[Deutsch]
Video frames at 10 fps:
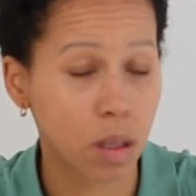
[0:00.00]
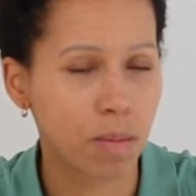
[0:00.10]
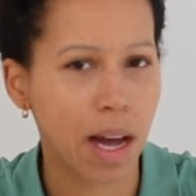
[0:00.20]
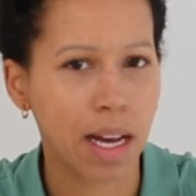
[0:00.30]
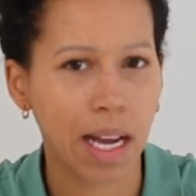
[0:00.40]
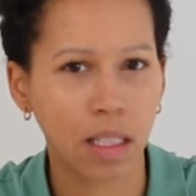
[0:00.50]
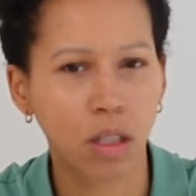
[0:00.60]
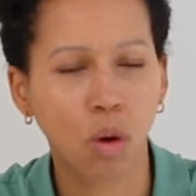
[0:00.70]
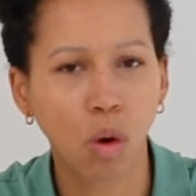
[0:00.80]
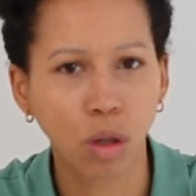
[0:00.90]
Es wäre ein
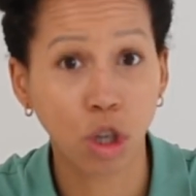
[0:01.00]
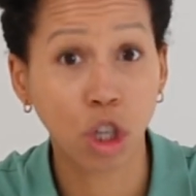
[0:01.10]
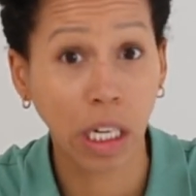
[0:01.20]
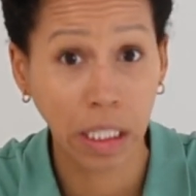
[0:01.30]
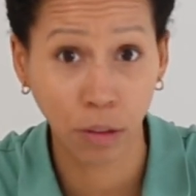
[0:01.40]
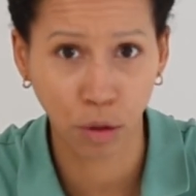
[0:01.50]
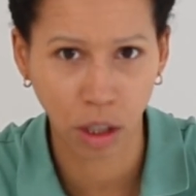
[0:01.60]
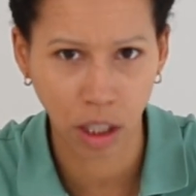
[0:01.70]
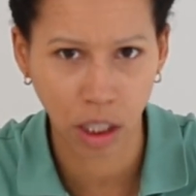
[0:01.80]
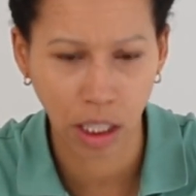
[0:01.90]
ganz großer Schritt für
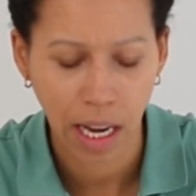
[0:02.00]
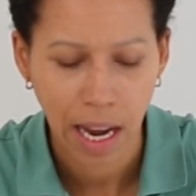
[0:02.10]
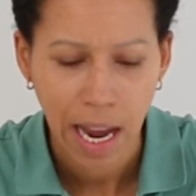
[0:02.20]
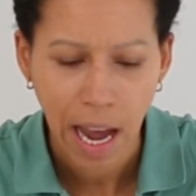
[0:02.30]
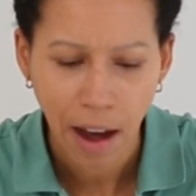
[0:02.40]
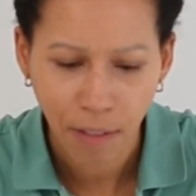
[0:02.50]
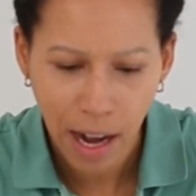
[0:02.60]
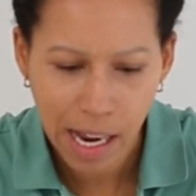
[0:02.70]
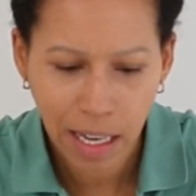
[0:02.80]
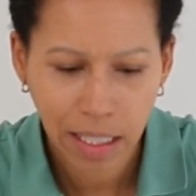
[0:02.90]
dich,
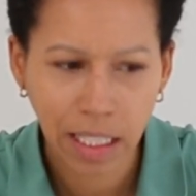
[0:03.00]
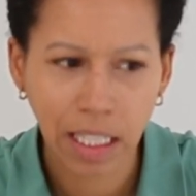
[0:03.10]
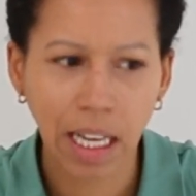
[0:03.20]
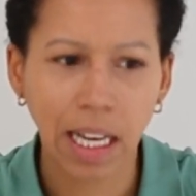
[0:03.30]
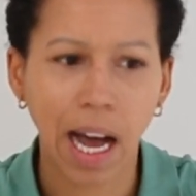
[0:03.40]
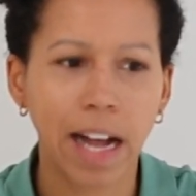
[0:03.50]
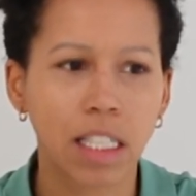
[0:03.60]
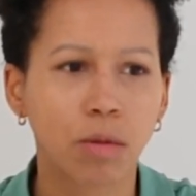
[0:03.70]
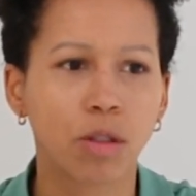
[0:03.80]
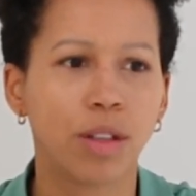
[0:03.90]
weil die
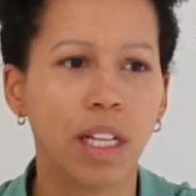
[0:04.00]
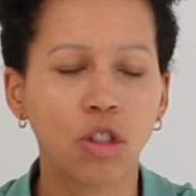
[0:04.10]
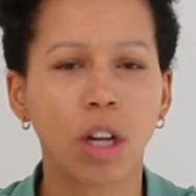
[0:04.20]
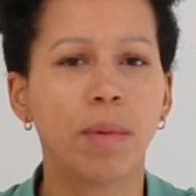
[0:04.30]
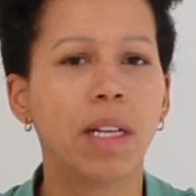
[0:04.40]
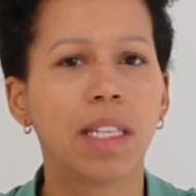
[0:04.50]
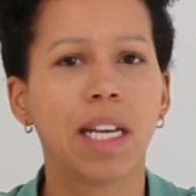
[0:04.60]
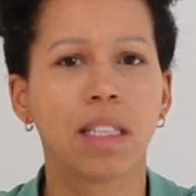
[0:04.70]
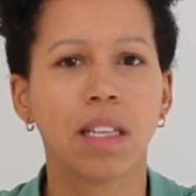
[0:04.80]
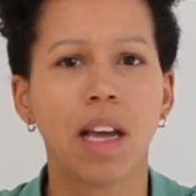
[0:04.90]

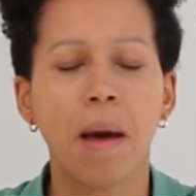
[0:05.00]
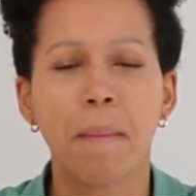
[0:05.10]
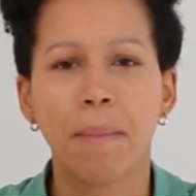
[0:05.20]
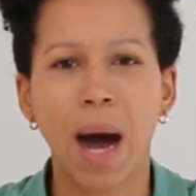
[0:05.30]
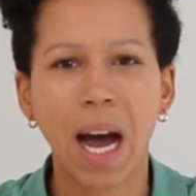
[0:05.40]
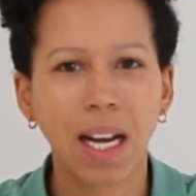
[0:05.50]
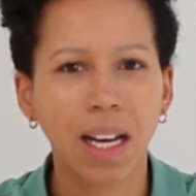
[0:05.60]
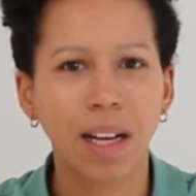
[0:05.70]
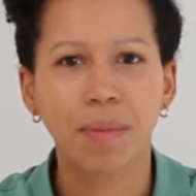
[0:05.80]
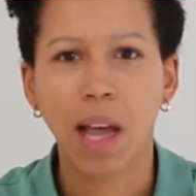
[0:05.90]
Halswirbelsäuleninstabilitäten
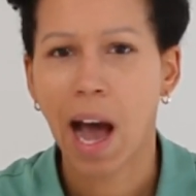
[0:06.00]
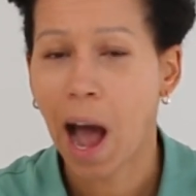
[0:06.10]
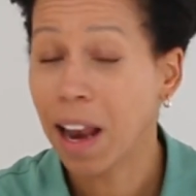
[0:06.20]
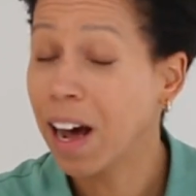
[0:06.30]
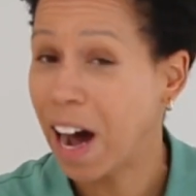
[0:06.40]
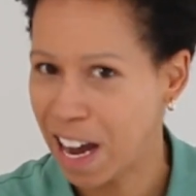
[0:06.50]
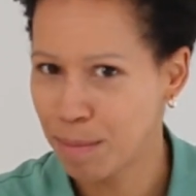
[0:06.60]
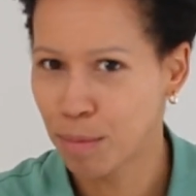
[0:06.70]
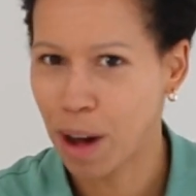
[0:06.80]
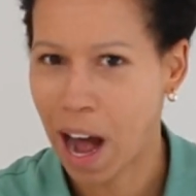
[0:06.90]
machen
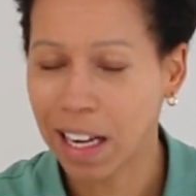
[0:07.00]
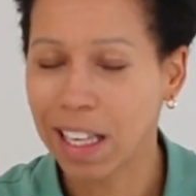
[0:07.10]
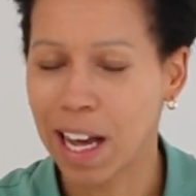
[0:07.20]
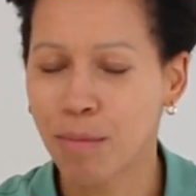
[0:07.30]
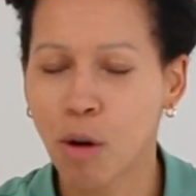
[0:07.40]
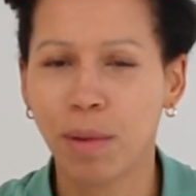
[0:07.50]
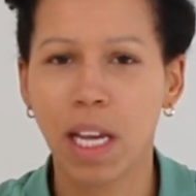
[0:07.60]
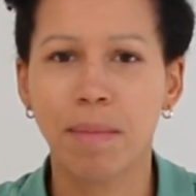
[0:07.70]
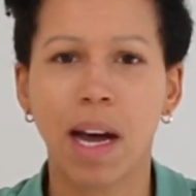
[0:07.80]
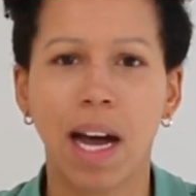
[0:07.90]
allerlei, allerlei
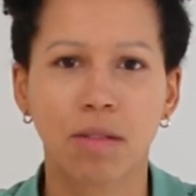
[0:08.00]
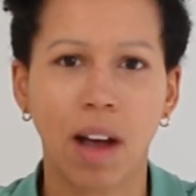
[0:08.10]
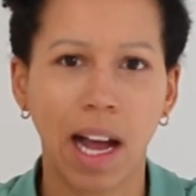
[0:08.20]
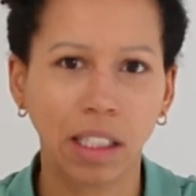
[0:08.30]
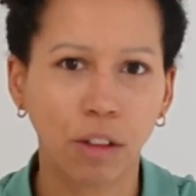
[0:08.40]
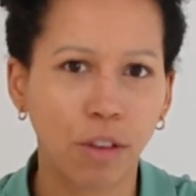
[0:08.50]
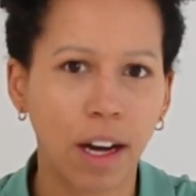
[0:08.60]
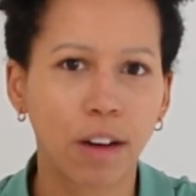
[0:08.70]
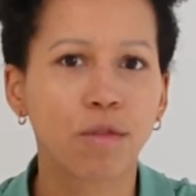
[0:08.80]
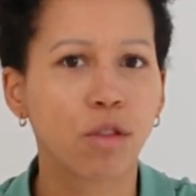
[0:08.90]
Probleme, also
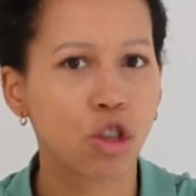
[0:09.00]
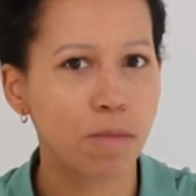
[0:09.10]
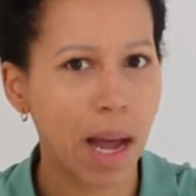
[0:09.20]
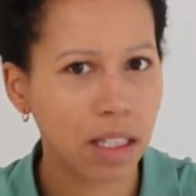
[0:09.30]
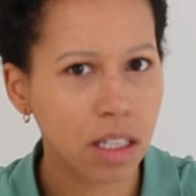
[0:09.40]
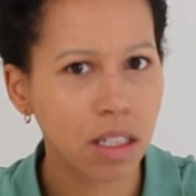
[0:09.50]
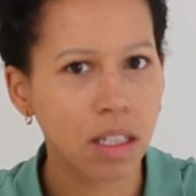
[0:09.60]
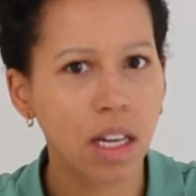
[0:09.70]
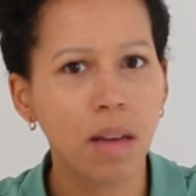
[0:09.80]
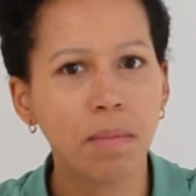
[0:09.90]
angefangen von
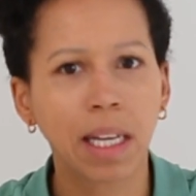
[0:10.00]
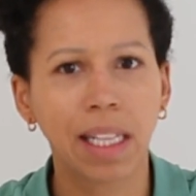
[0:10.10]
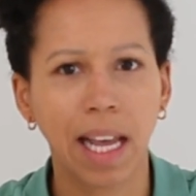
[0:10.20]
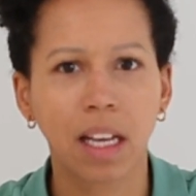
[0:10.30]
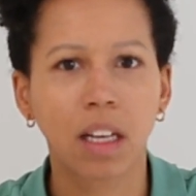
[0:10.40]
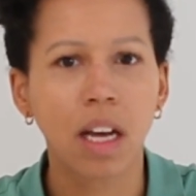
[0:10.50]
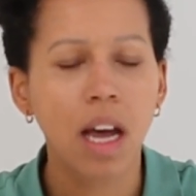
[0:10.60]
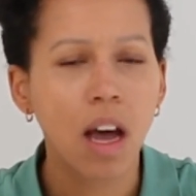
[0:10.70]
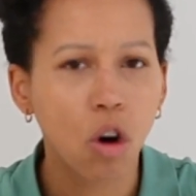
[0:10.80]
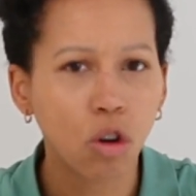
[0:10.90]
Schmerzen im Gelenk
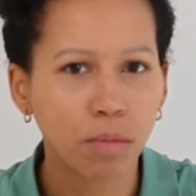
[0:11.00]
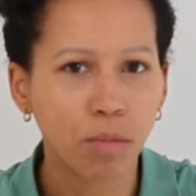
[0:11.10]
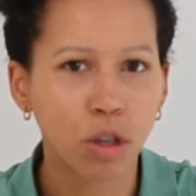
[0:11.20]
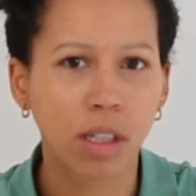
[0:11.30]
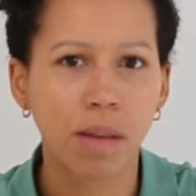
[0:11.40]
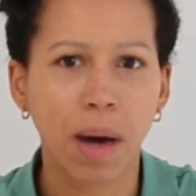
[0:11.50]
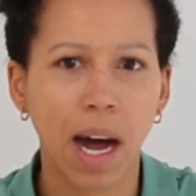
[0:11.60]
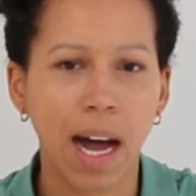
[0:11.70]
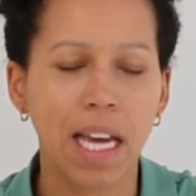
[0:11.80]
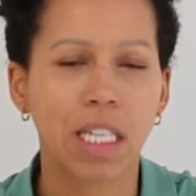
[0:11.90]
und
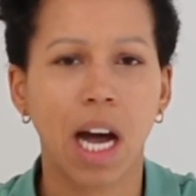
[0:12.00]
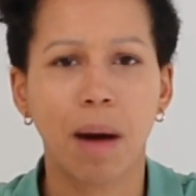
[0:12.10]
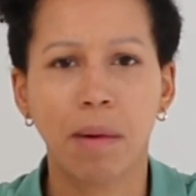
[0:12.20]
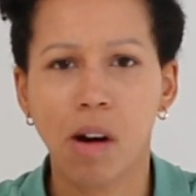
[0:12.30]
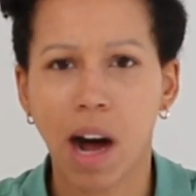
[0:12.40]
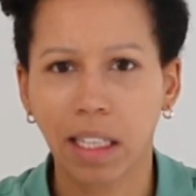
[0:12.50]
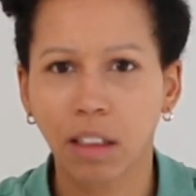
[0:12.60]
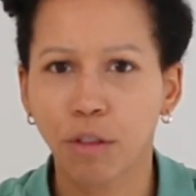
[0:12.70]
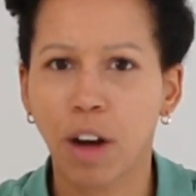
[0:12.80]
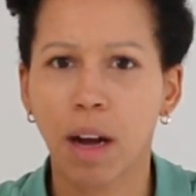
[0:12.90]
Muskelbereich, aber auch
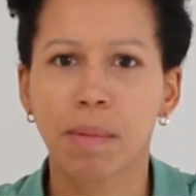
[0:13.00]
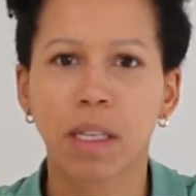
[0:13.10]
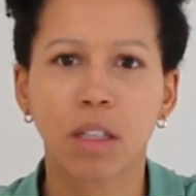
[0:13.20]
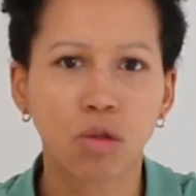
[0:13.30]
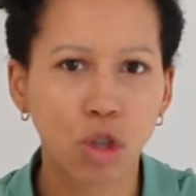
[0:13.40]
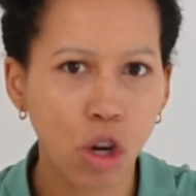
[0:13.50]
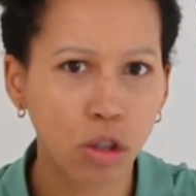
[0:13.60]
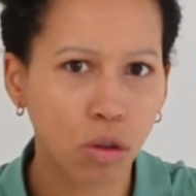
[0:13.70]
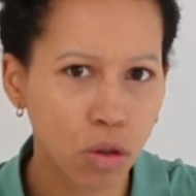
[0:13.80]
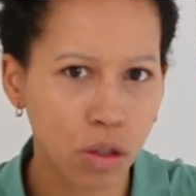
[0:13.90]
angefangen bis zu
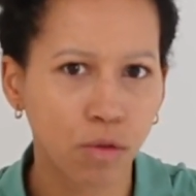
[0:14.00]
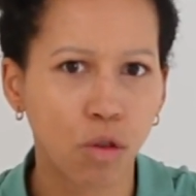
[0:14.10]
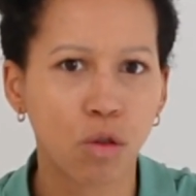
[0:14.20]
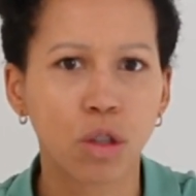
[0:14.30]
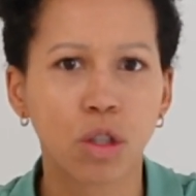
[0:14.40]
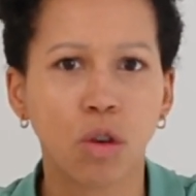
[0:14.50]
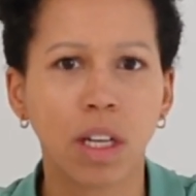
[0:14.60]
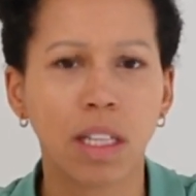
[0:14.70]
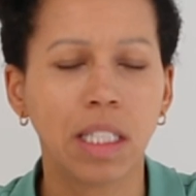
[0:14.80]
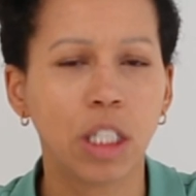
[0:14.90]

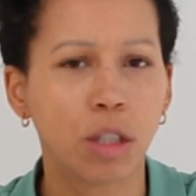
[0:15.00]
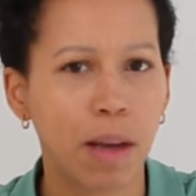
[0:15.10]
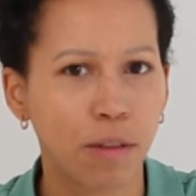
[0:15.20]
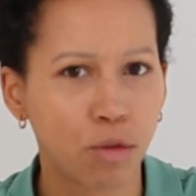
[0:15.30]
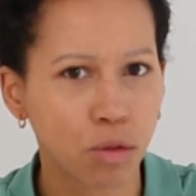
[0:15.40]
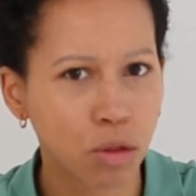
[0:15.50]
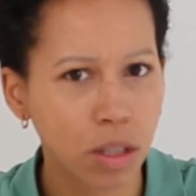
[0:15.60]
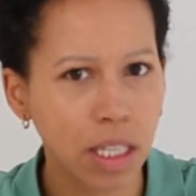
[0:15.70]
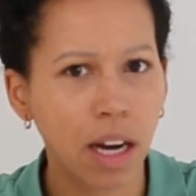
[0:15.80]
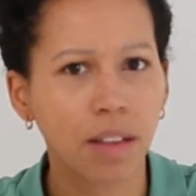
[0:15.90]
Schilddrüsenfunktionen, die nicht mehr
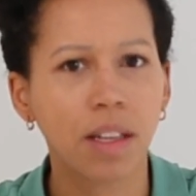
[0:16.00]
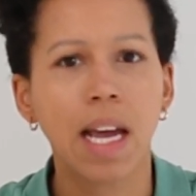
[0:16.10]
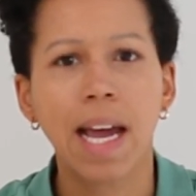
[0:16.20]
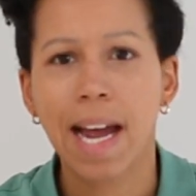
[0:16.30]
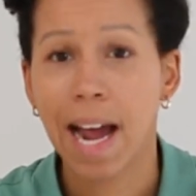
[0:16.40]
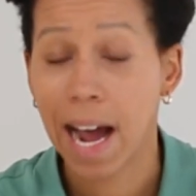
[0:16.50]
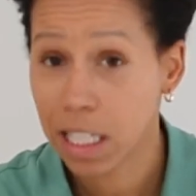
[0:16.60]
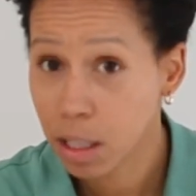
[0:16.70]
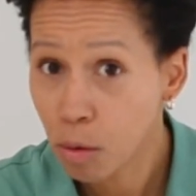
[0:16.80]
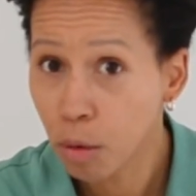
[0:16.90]
funktionieren,
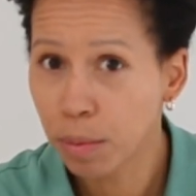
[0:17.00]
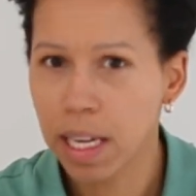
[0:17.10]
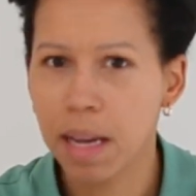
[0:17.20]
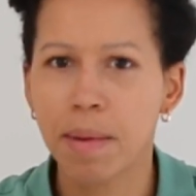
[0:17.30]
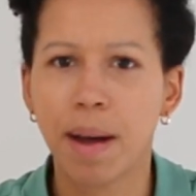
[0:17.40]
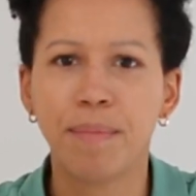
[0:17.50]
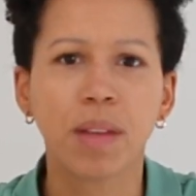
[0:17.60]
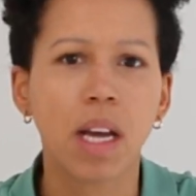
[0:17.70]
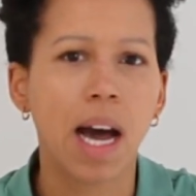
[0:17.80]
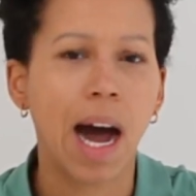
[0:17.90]

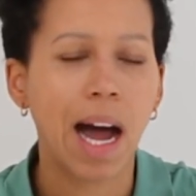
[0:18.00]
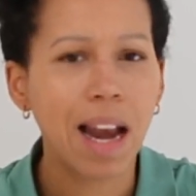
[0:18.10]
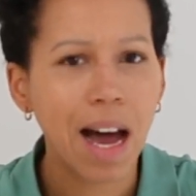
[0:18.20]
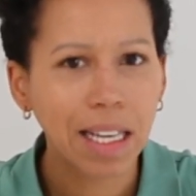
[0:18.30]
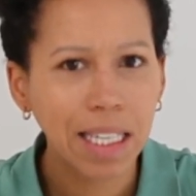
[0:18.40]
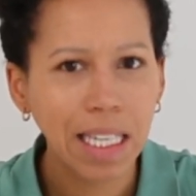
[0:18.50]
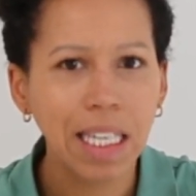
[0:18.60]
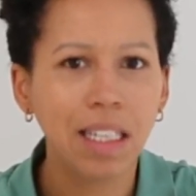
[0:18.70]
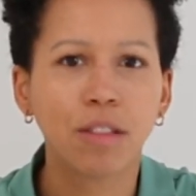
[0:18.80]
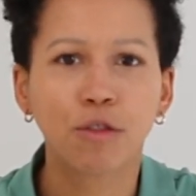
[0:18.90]
Herzprobleme,
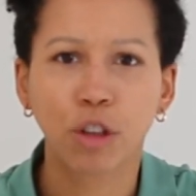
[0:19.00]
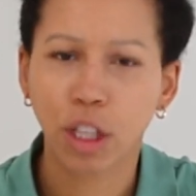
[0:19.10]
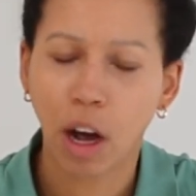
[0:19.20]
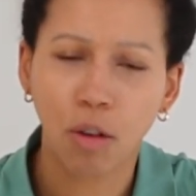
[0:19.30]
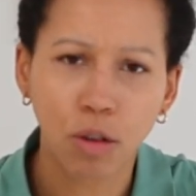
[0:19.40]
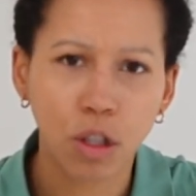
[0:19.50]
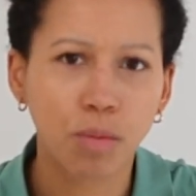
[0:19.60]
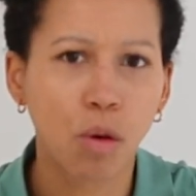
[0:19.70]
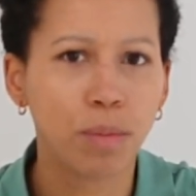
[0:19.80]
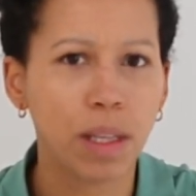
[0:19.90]
Allergien,
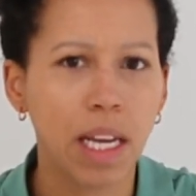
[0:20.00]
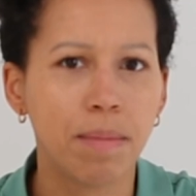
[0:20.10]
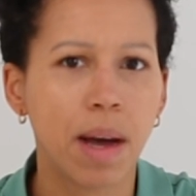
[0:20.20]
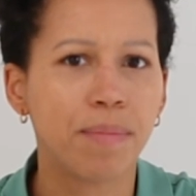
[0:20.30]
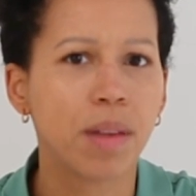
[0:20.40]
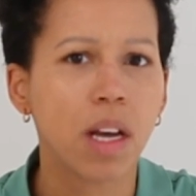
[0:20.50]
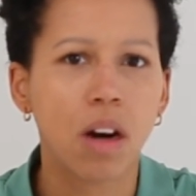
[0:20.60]
Verdauungsprobleme.